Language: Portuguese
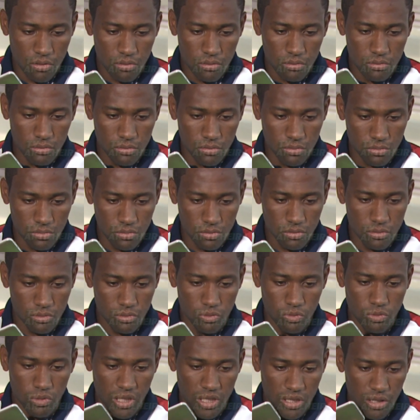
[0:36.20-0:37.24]
um,
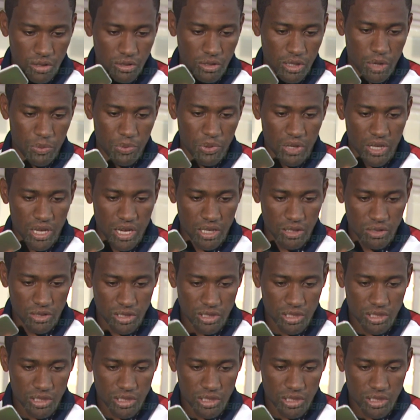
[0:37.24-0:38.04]
um líder do campeonato,